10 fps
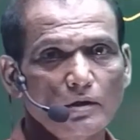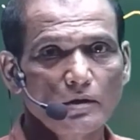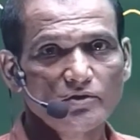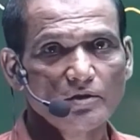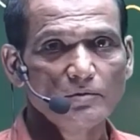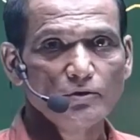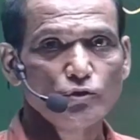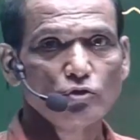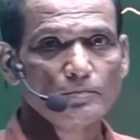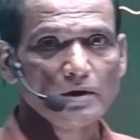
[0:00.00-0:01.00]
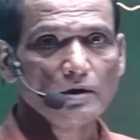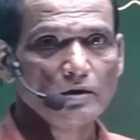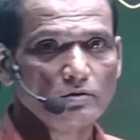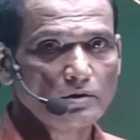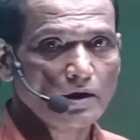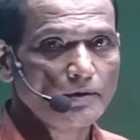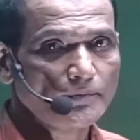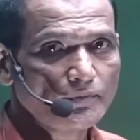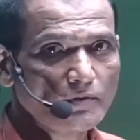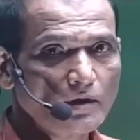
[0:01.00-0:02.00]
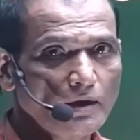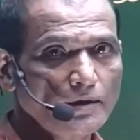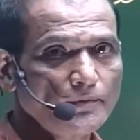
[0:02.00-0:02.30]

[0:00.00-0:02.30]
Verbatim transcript: सभी बच्चों को पढ़ना होता है है ना